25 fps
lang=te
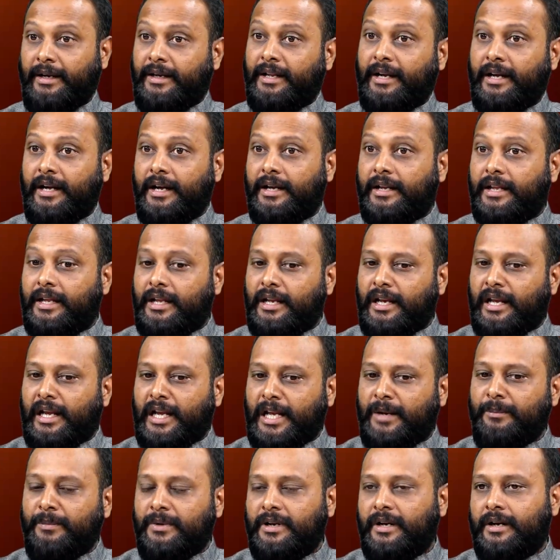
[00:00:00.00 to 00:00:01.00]
ఇంటర్నెట్కి
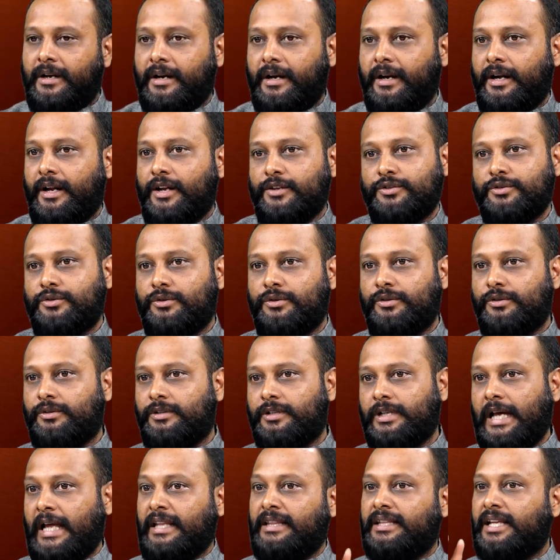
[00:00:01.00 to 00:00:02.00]
లిమిటెడ్ రేడియేషన్
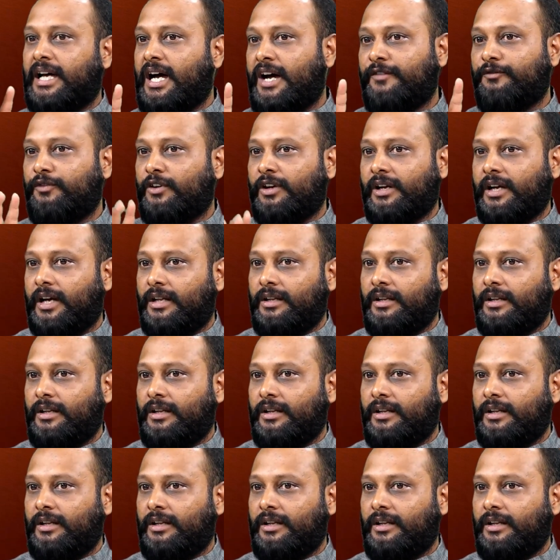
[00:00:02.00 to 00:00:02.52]
ఉంటుంది అంత హార్మ్ఫుల్ hmm.